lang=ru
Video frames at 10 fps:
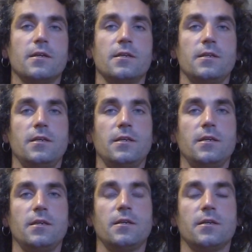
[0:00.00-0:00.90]

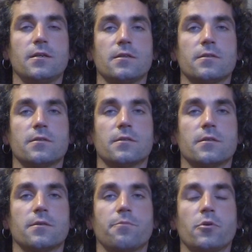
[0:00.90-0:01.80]
и
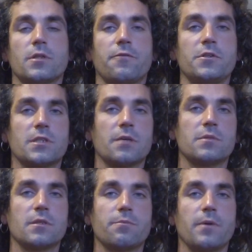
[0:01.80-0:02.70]
э, по
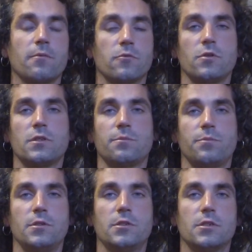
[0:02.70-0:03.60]
трофическим цепям, то есть с
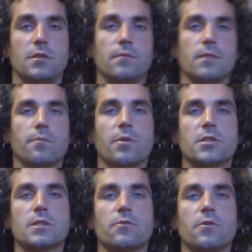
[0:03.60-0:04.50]
пищей.
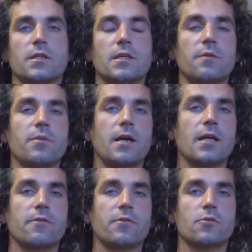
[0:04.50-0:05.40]
Большинство
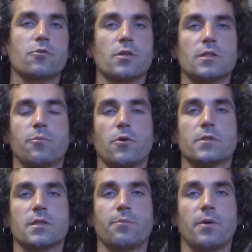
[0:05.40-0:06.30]
ядохимикатов, которые
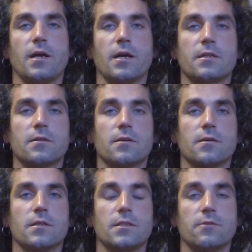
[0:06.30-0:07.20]
используются на полях
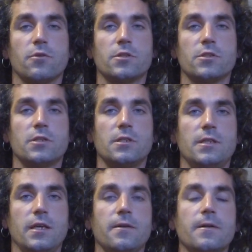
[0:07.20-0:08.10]
э, на сегодняшний день,